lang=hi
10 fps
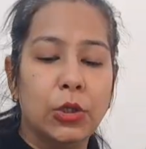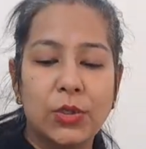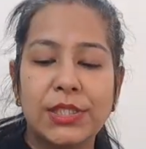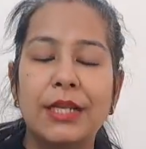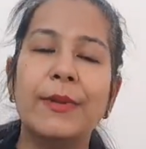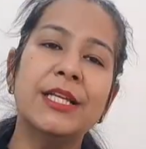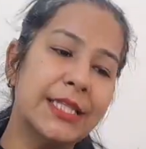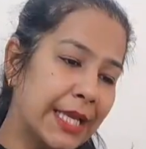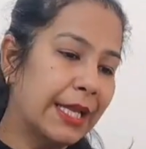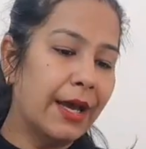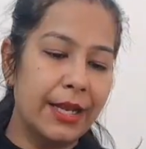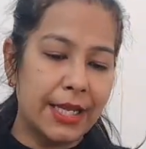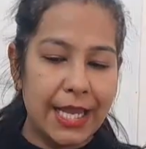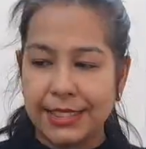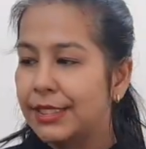तो इसके लिए मैंने सेल लगा
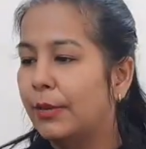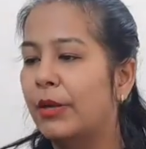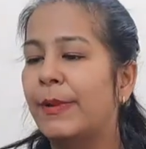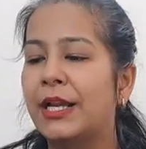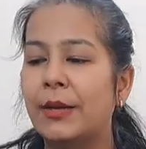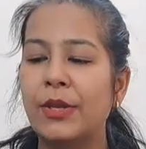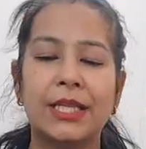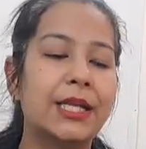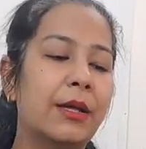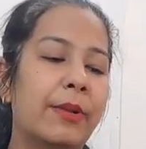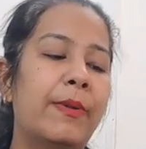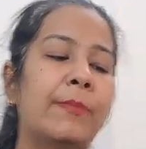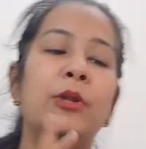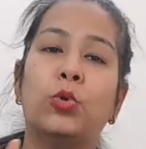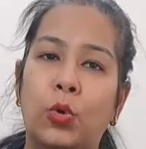रखी है ऐसे डबल बेड का भी आता है डबल
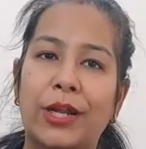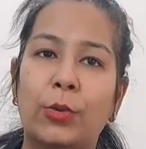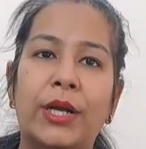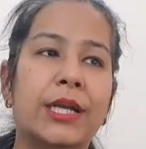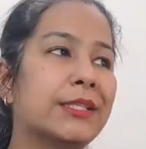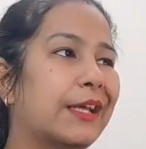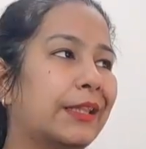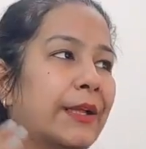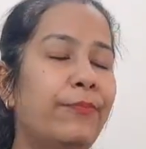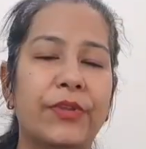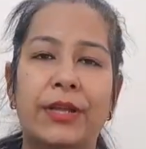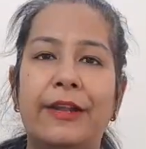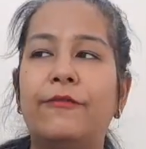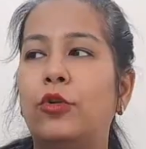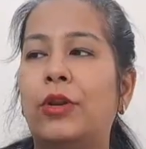बेड में दो रेगुलेटर्स आते हैं
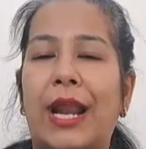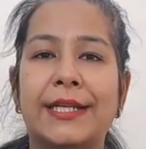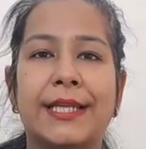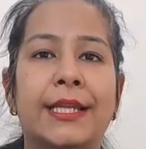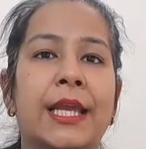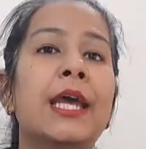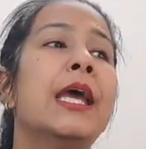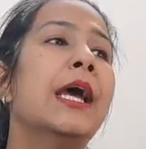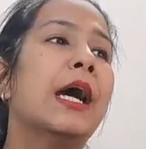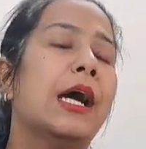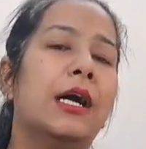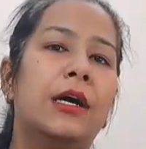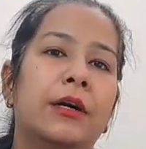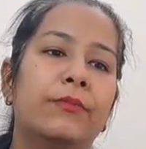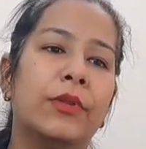लेफ्ट और राइट साइड के
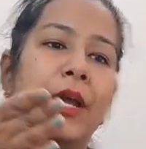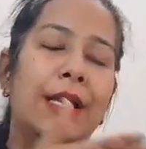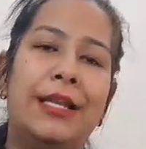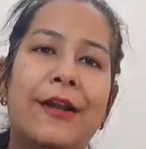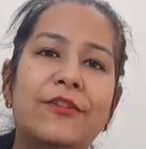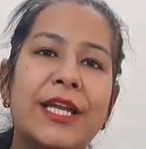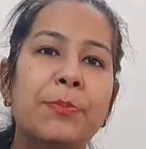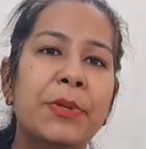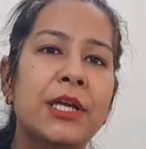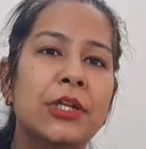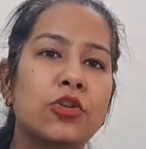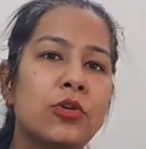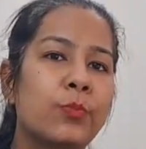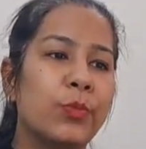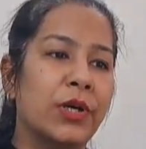लेफ्ट साइड पे जो
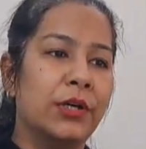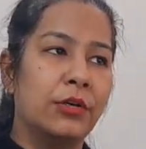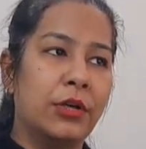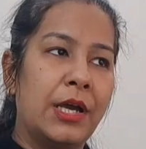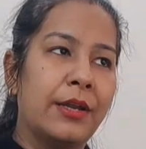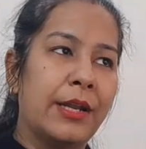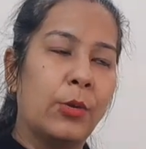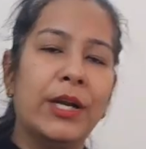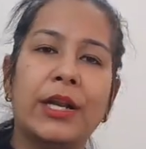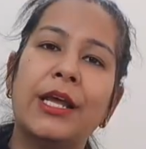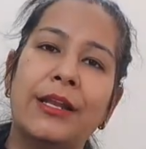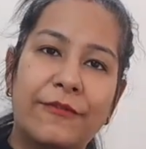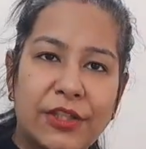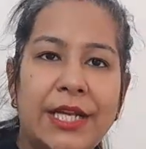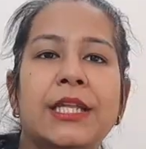आ, का रेगुलेटर है
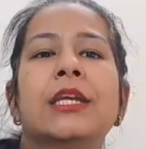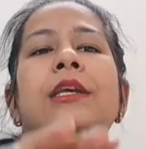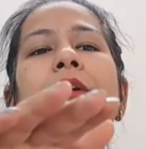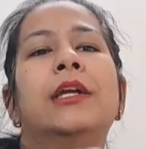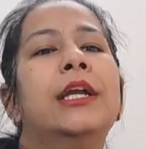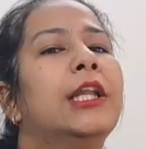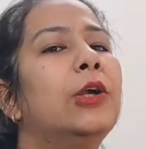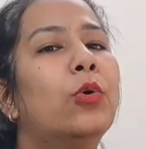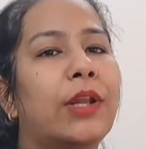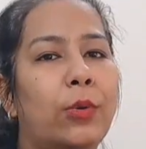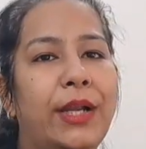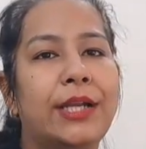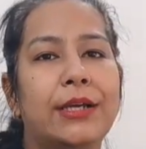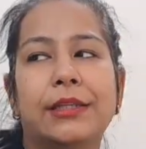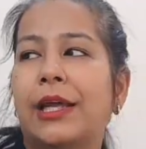लेफ्ट साइड की हीटिंग को
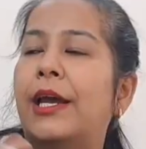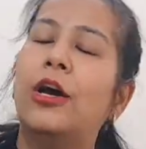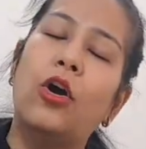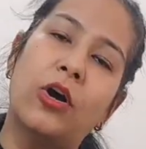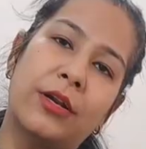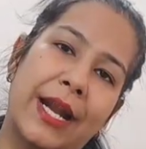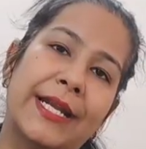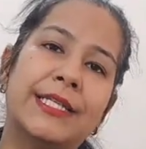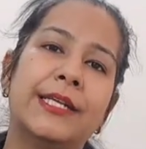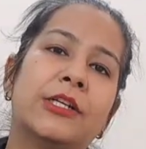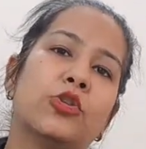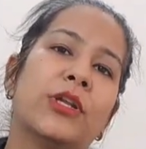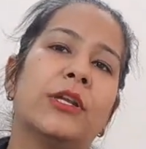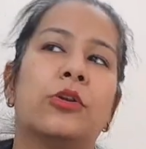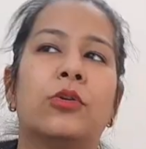रेगुलेट करता है और राइट साइड का
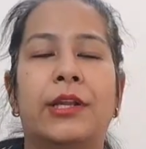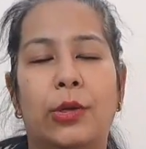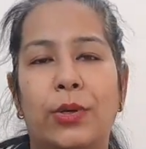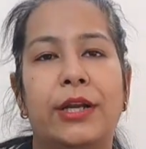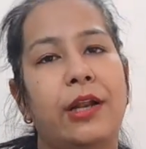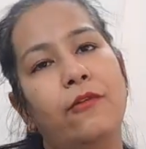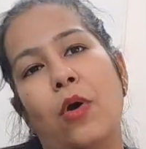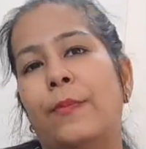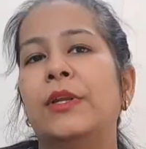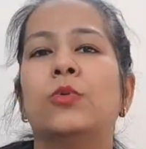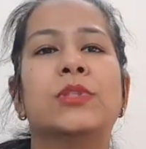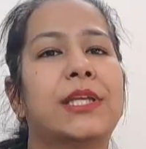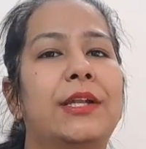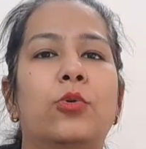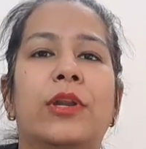जो रेगुलेटर है वो अपनी उस
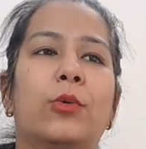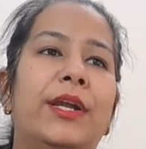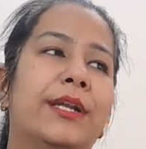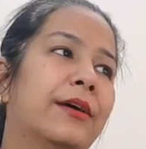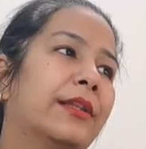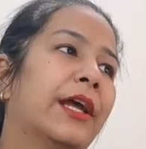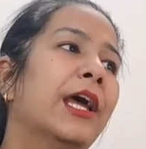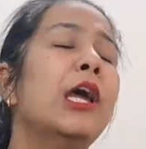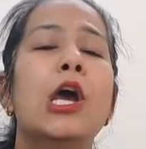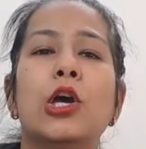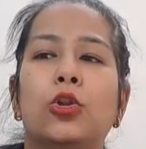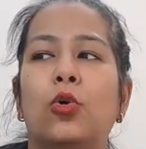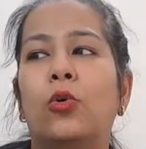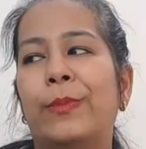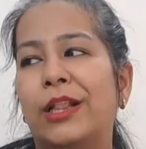साइड को रेगुलेट करता है
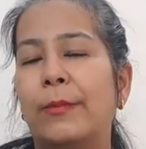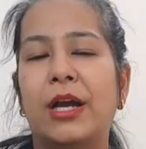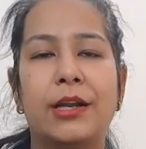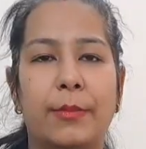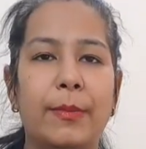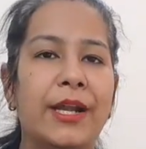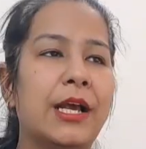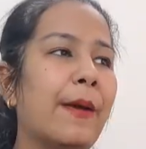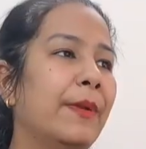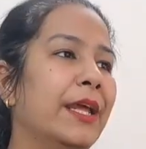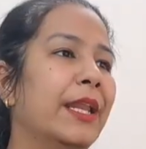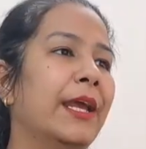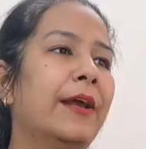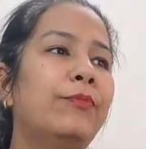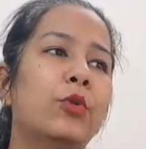तो मतलब अगर डबल बेड का आप ले
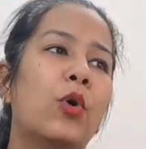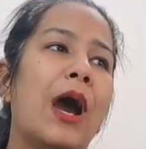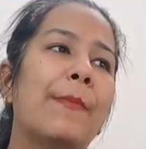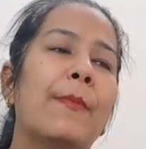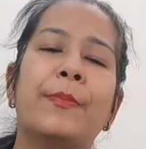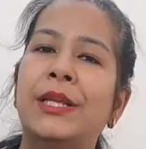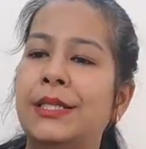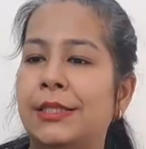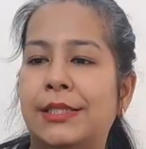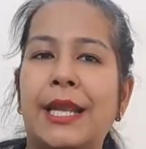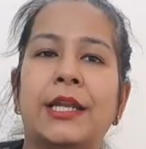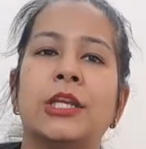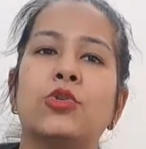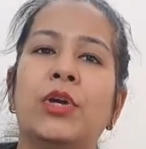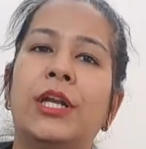रहे हैं तो आप अपनी साइड
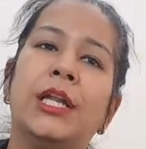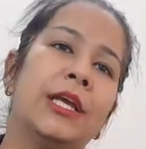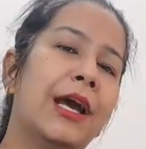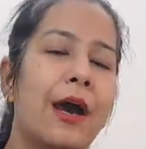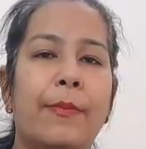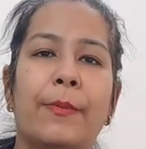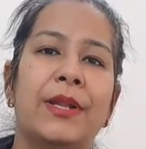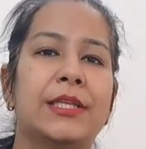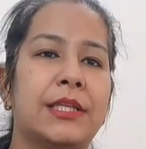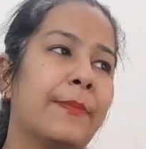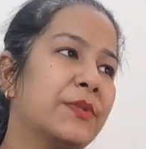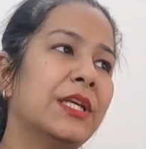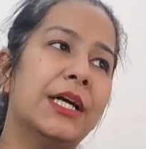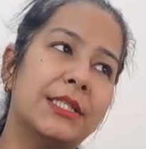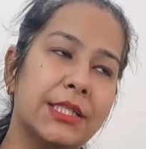की जो हीटिंग है आप अपने हिसाब
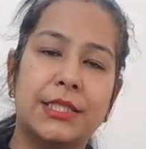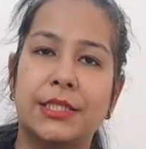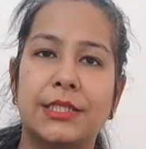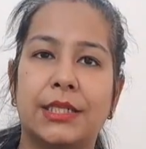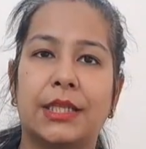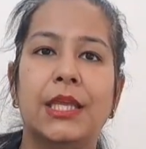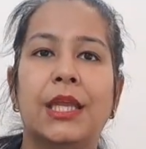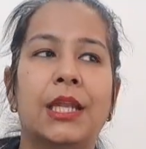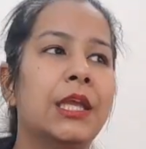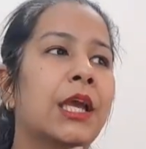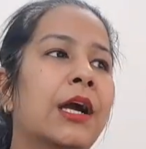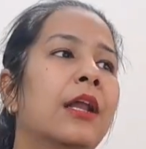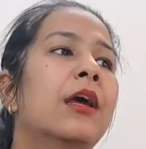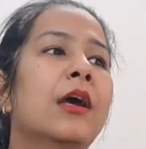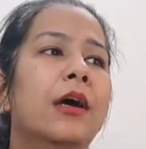से एडजस्ट कर सकते हैं ये नहीं कि
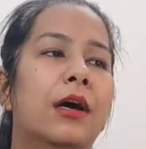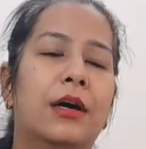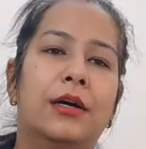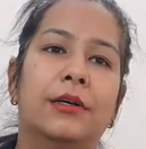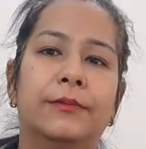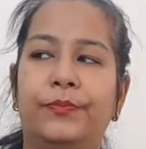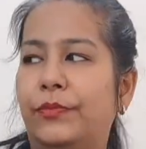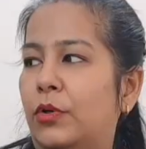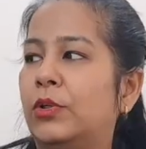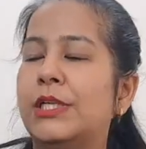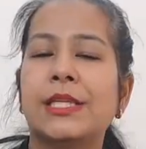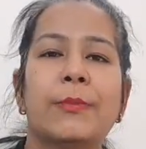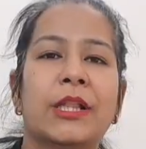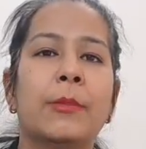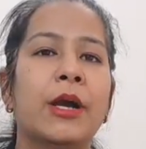अगर उधर
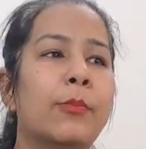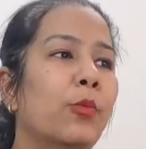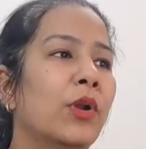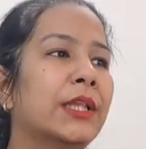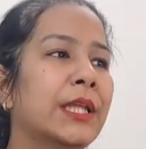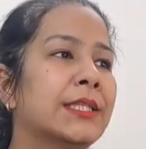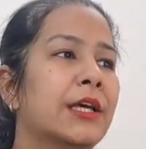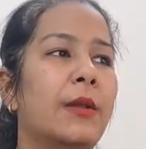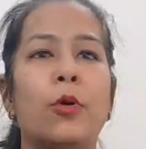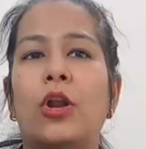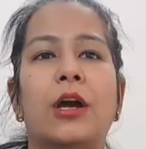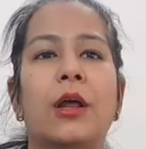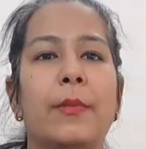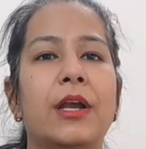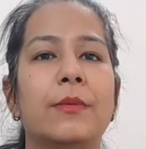से मतलब अगर पूरा तेज गर्म है और अगर
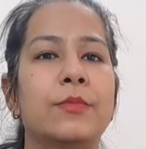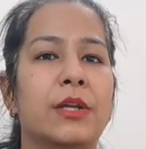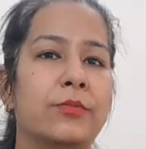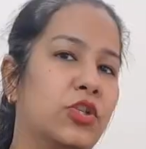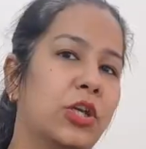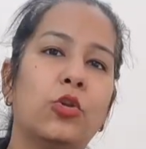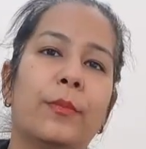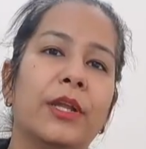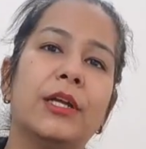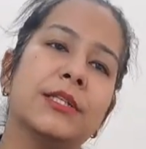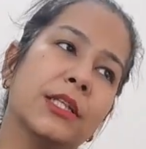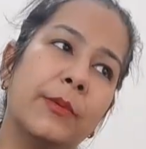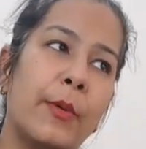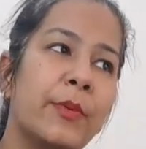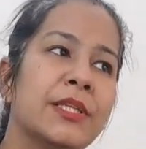हमें कम गर्म चाहिए तो हम नहीं कर
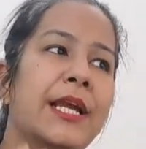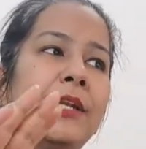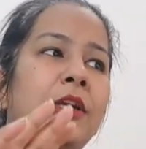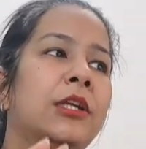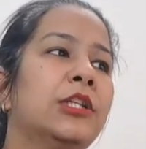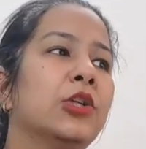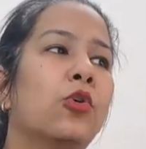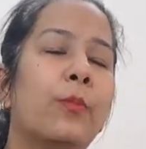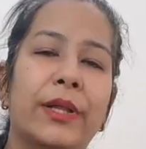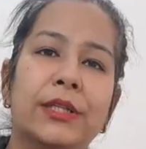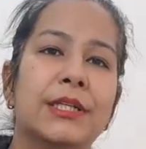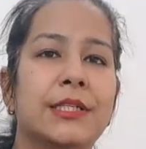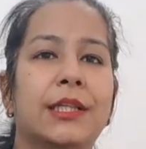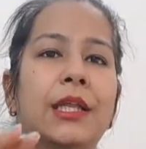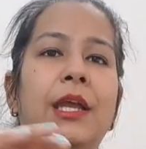सकते हम अपनी साइड की हीटिंग को बंद कर
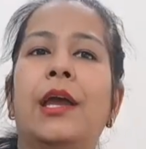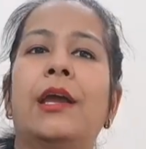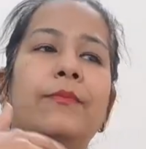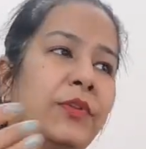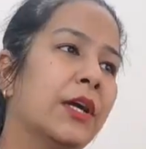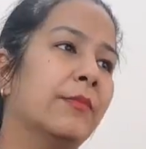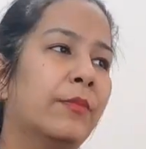सकते हैं या